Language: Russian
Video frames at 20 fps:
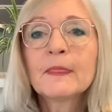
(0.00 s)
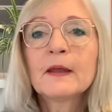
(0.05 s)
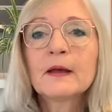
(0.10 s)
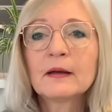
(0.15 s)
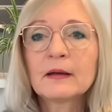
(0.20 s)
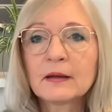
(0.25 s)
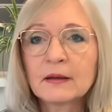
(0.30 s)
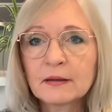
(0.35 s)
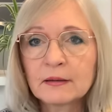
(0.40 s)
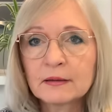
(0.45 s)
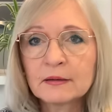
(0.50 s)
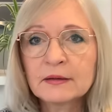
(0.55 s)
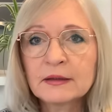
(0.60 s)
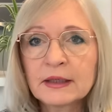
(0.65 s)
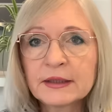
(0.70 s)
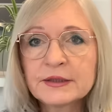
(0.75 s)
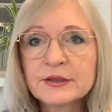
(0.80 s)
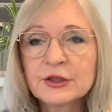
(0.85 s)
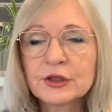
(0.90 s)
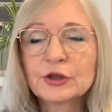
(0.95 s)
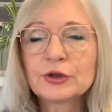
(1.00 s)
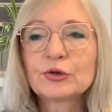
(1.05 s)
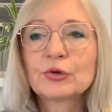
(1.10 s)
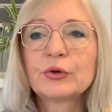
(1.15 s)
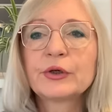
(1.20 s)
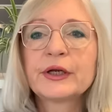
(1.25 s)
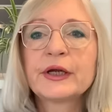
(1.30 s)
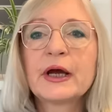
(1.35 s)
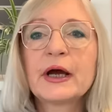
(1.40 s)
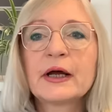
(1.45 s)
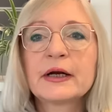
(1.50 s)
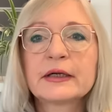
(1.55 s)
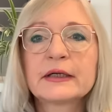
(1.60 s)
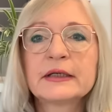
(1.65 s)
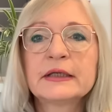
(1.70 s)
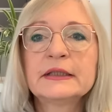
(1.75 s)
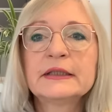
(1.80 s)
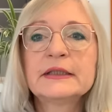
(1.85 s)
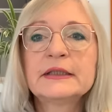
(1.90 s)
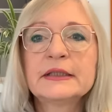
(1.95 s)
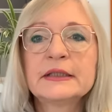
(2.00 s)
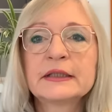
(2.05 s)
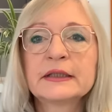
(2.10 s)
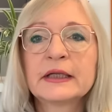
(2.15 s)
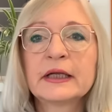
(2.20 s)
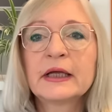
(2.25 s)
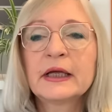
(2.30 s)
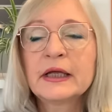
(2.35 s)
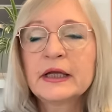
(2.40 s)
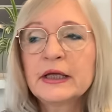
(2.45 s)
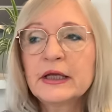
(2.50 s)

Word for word: на территории Аргентины.